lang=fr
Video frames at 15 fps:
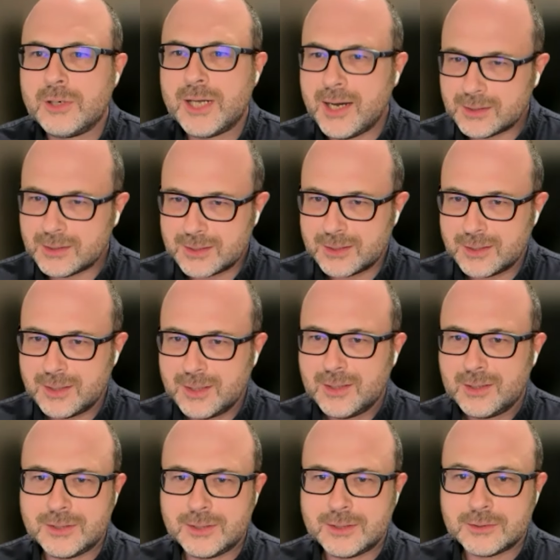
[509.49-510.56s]
Lark,
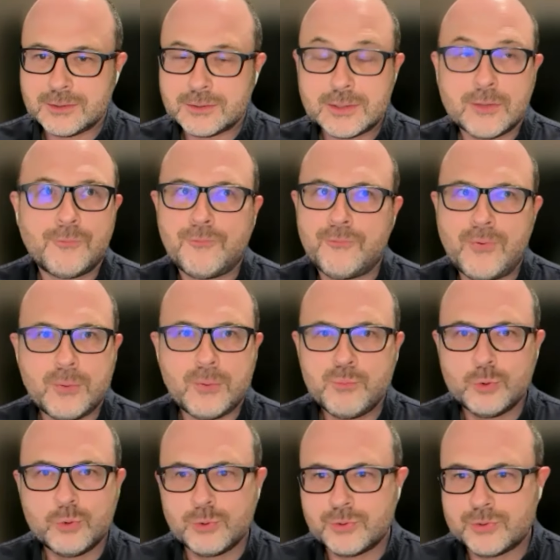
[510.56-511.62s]
qui est, fabuleux.